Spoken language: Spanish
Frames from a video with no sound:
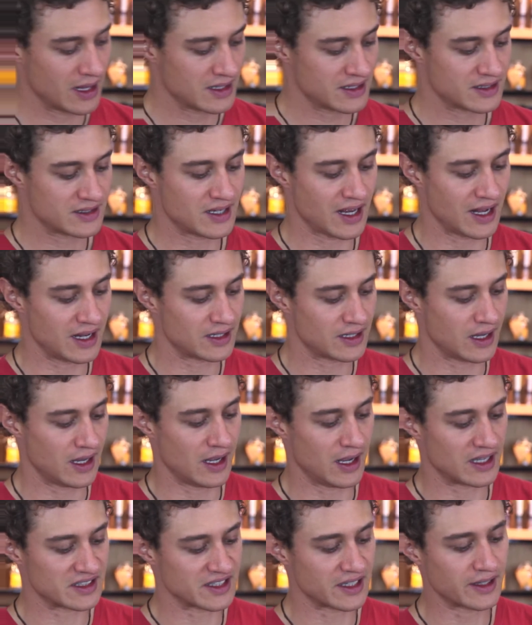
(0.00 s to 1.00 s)
sal
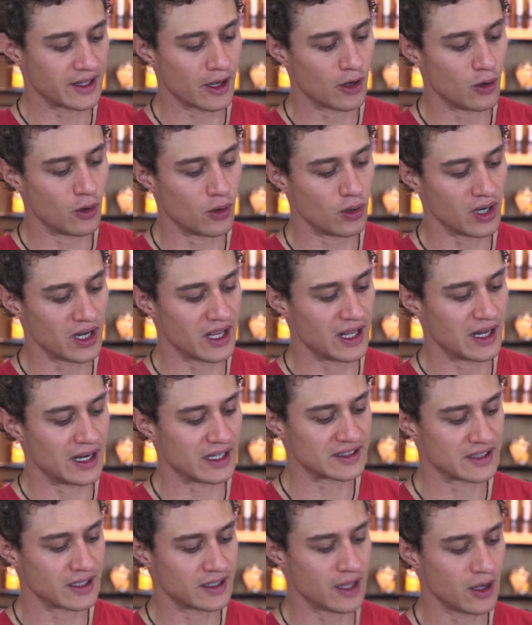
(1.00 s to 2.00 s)
eh, aceite de ajonjolí.
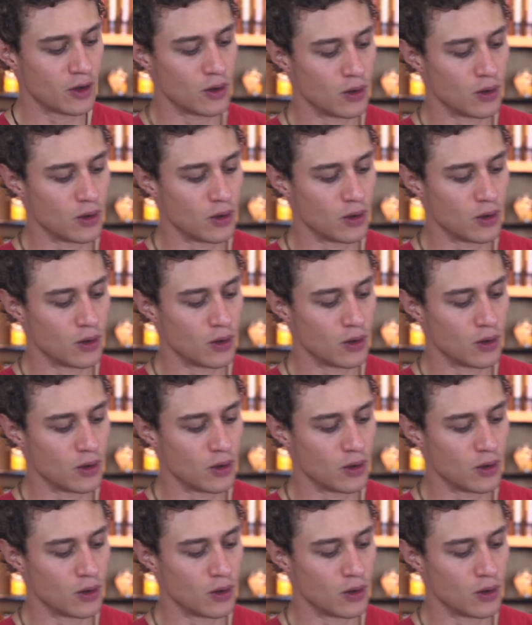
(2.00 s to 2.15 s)
El aceite de